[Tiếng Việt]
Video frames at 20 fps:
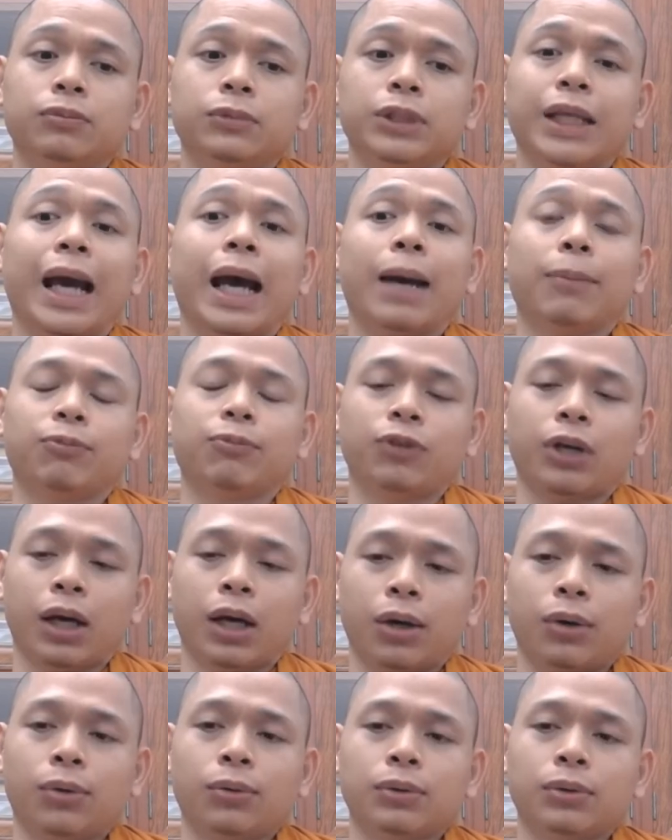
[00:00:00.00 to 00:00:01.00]
chạm
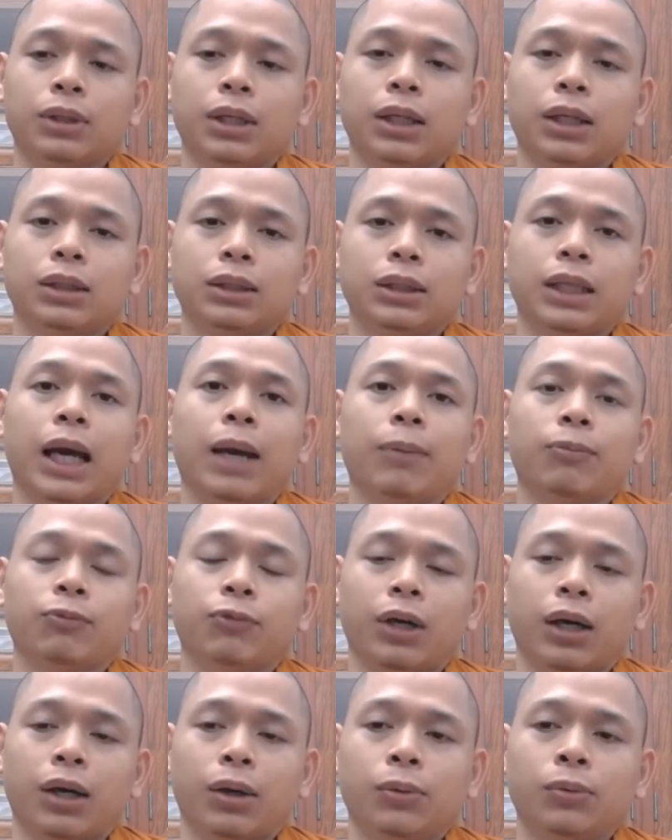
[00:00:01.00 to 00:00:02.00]
vào ha, chạm
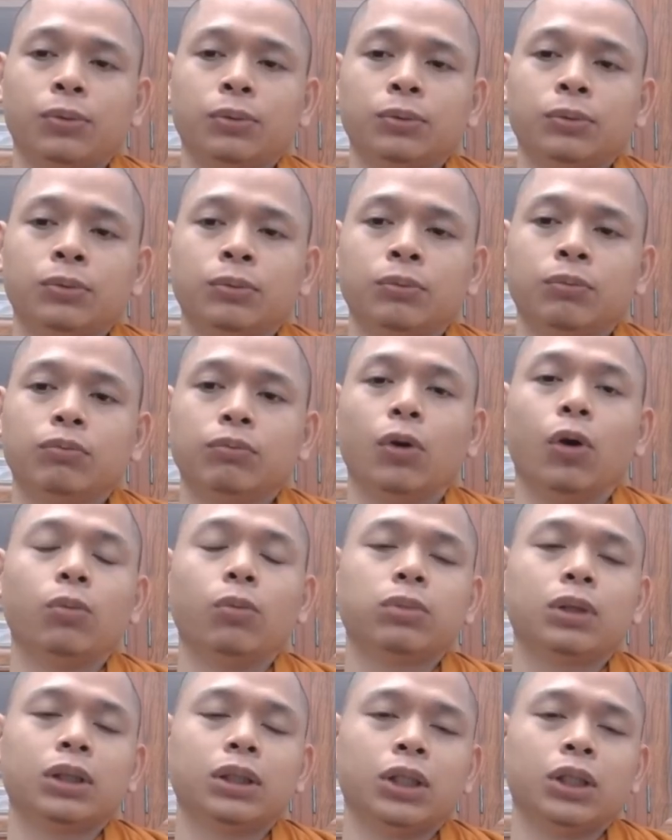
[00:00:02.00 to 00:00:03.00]
vào
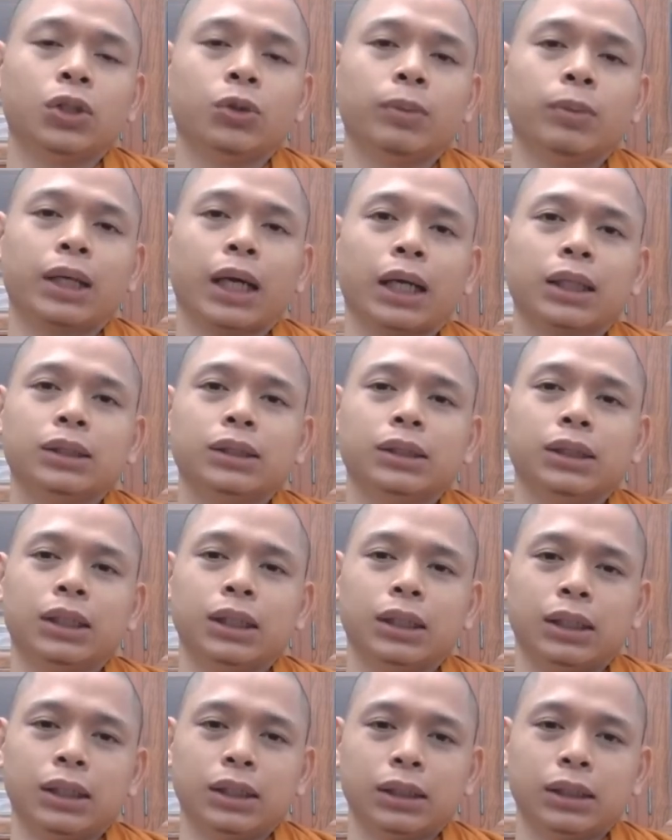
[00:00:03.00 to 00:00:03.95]
bốn cái điều bất khả tư nghị